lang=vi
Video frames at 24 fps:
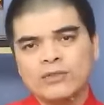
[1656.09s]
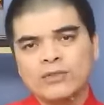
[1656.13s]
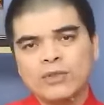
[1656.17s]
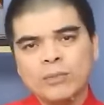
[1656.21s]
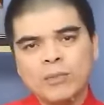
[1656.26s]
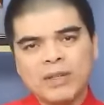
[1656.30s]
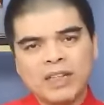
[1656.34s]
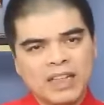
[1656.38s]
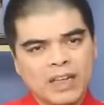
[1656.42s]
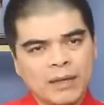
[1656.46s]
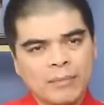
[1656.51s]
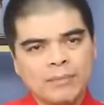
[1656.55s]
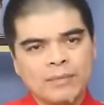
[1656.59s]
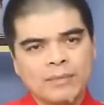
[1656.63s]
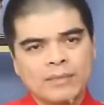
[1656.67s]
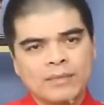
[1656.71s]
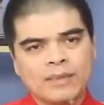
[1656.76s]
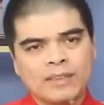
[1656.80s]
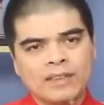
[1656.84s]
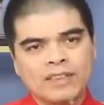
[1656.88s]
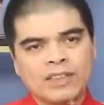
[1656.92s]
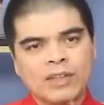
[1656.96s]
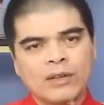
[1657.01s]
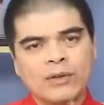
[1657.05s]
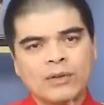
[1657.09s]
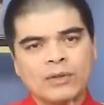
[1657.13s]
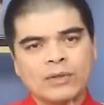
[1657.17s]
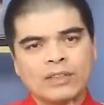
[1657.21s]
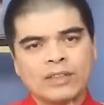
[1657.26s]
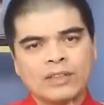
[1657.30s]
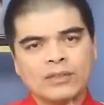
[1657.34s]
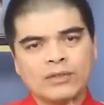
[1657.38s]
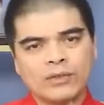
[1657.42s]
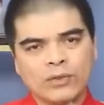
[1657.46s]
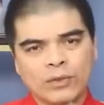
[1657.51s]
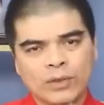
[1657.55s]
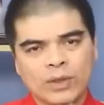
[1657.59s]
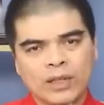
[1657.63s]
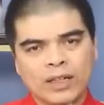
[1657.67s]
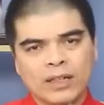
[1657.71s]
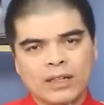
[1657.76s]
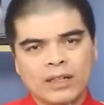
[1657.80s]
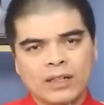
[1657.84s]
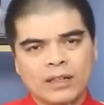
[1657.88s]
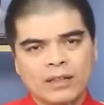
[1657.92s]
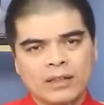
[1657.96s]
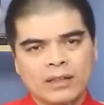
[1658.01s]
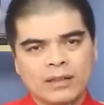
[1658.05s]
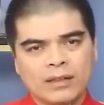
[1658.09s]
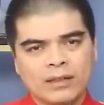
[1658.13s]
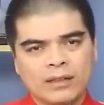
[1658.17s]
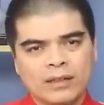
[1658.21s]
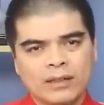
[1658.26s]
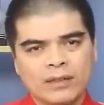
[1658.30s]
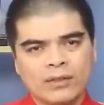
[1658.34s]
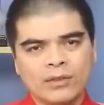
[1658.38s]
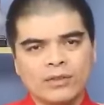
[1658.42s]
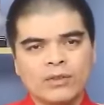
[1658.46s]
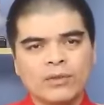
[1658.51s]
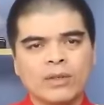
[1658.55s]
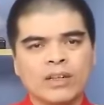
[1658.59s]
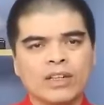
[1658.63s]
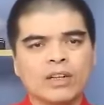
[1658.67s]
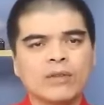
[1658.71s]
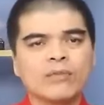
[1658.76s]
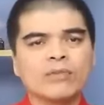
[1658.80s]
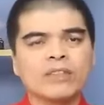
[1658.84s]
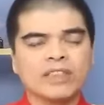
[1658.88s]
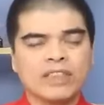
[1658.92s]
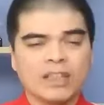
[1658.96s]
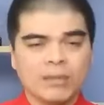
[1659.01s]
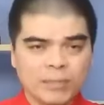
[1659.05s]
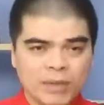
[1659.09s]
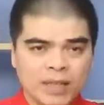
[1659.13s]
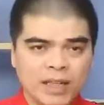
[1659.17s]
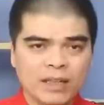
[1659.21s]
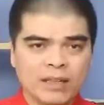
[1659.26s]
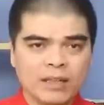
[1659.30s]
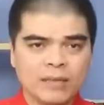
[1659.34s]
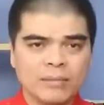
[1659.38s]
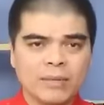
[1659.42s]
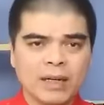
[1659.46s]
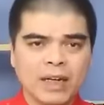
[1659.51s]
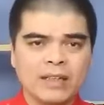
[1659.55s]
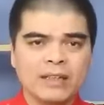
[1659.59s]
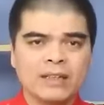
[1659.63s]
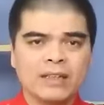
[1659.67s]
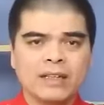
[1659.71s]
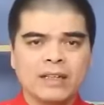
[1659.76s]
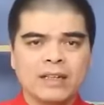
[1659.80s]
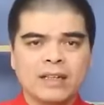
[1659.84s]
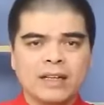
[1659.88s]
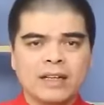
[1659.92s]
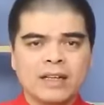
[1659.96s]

trong suốt một năm sau gia chủ ấy nên nói chung là không được che miệng bát